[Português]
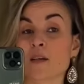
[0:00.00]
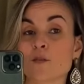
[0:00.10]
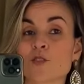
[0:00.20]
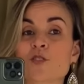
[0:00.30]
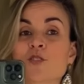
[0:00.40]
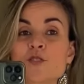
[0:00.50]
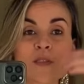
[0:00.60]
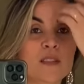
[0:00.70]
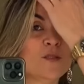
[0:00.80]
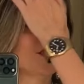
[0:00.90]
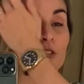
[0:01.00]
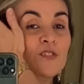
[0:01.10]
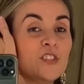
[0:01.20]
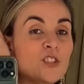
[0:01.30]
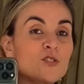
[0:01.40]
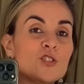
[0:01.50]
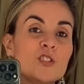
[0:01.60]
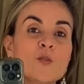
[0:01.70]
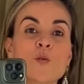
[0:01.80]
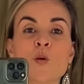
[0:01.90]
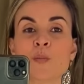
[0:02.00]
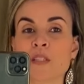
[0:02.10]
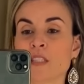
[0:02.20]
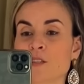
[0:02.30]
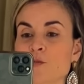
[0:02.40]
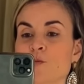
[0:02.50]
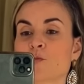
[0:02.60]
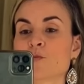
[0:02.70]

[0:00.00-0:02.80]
os, os vestidos que estão combinando com